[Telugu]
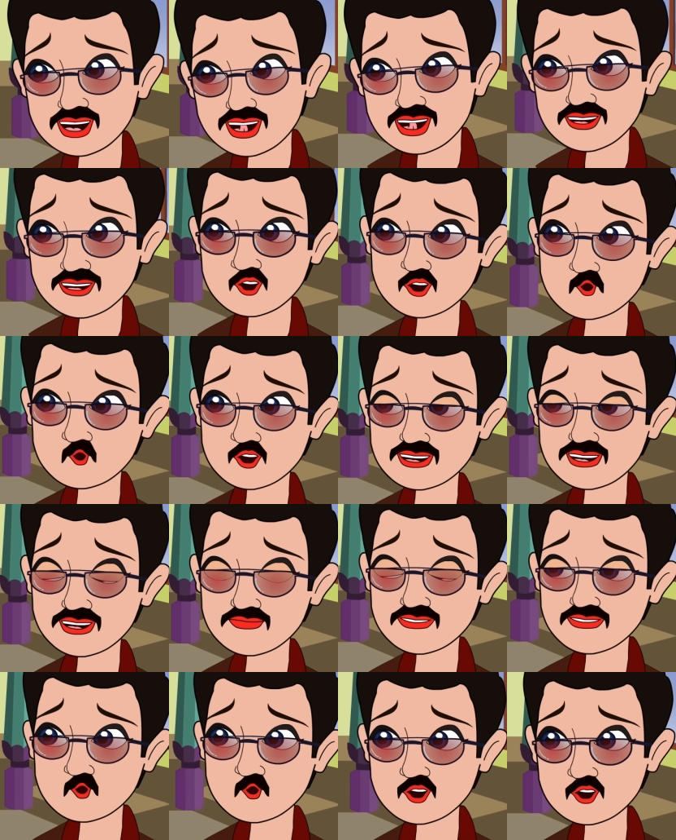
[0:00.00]
లాజిక్ అమ్మా
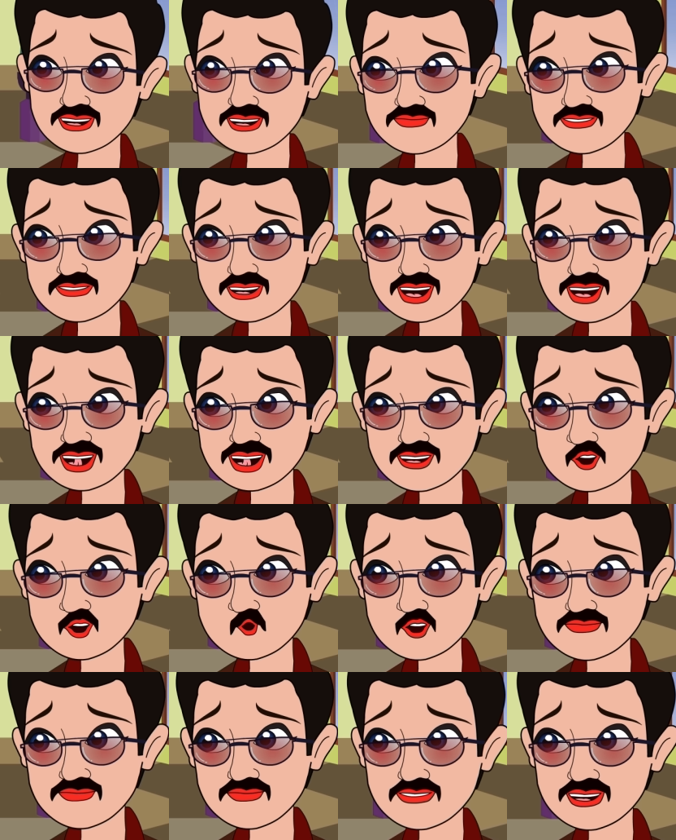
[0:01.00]
నా
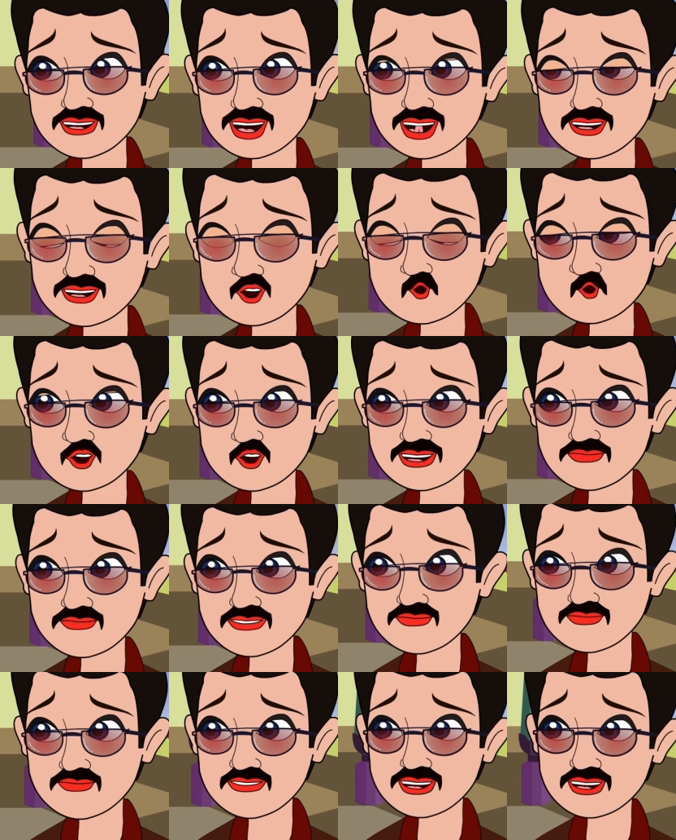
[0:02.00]
పెళ్లికి నానమ్మ ఆరోగ్యానికి
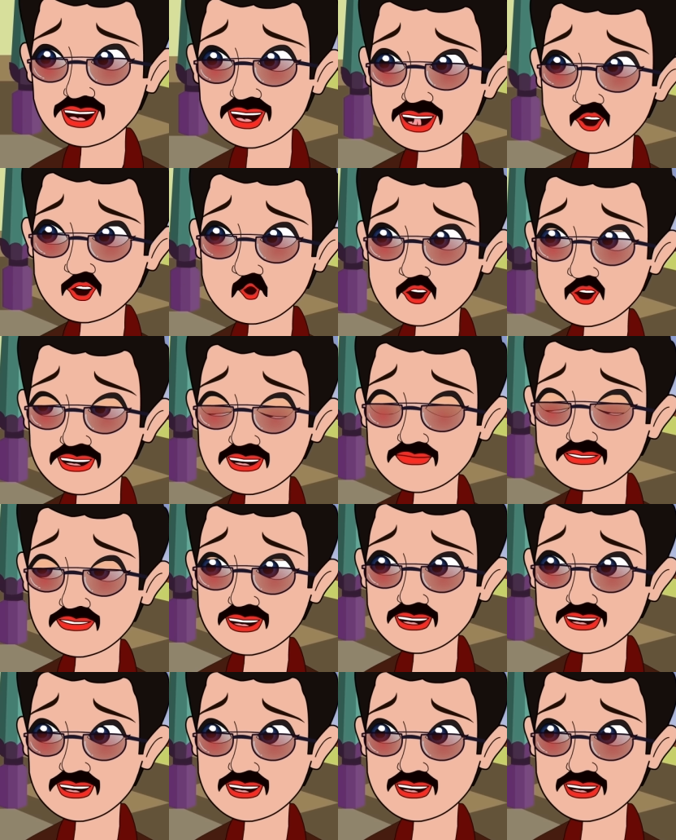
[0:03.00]
ముడి పెడతావేంటి